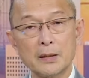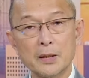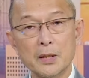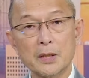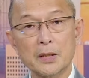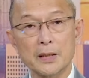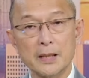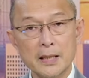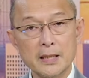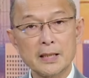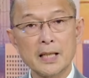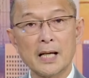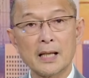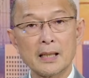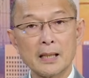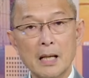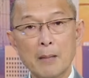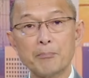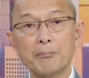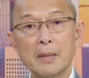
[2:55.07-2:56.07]
được ghi nhận
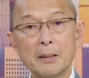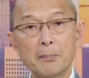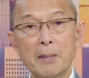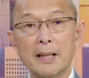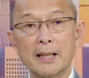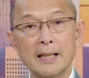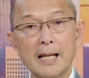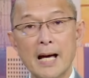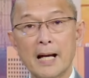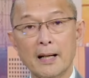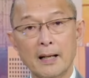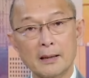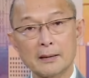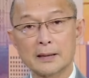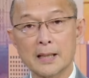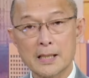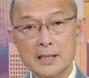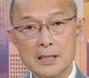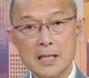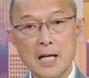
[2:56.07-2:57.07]
57.000 ở
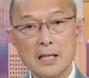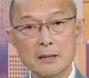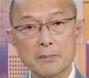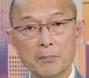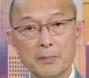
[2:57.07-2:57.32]
Texas,